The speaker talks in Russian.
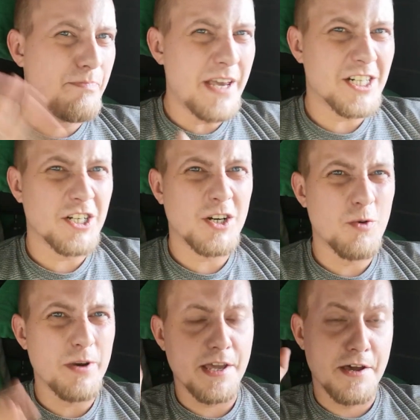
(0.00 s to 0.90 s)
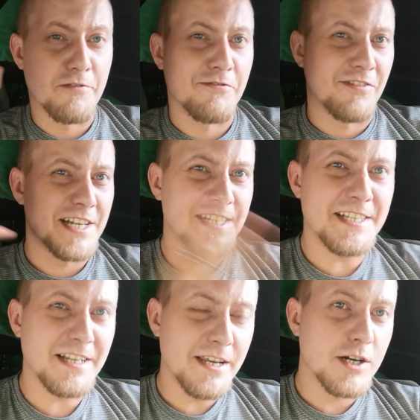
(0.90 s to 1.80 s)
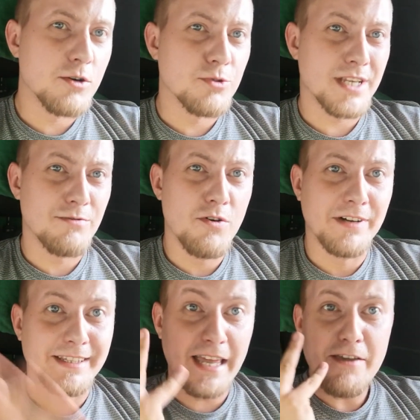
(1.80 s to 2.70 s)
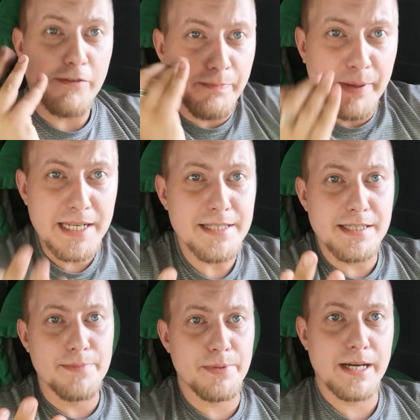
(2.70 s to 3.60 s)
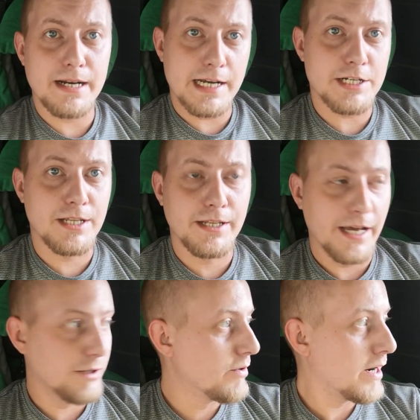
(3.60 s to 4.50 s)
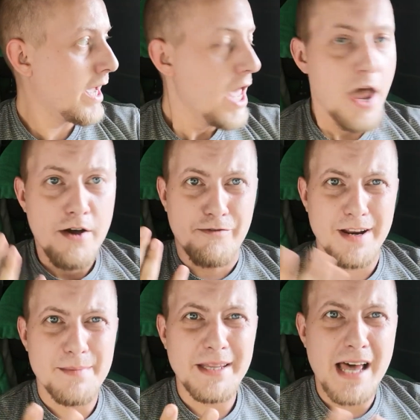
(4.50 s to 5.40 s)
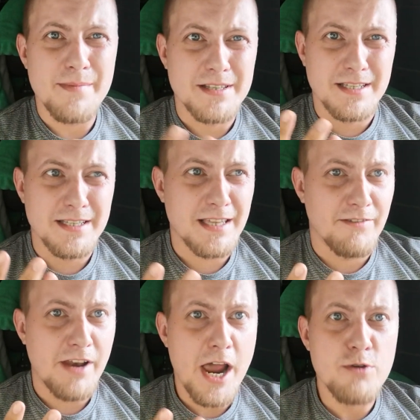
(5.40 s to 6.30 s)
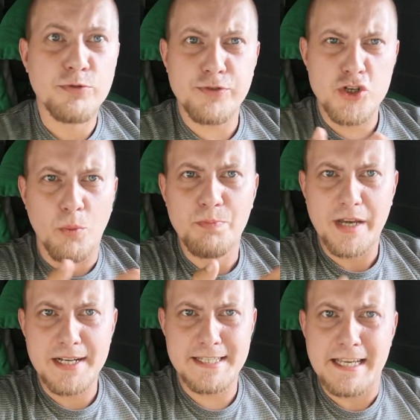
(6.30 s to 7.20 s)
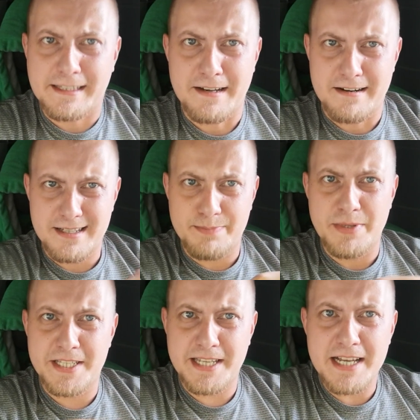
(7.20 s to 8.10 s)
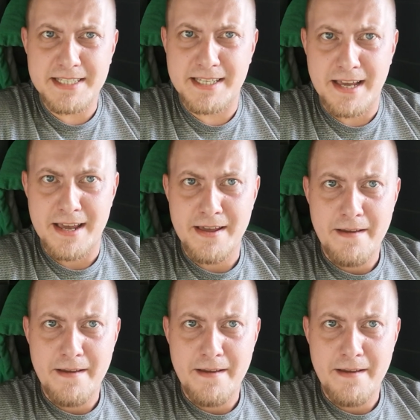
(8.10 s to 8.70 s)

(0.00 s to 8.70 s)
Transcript: пеших курьеров, водителей грузового, да и в принципе граждан, которых временами заставляют в чем-то где-то расписаться,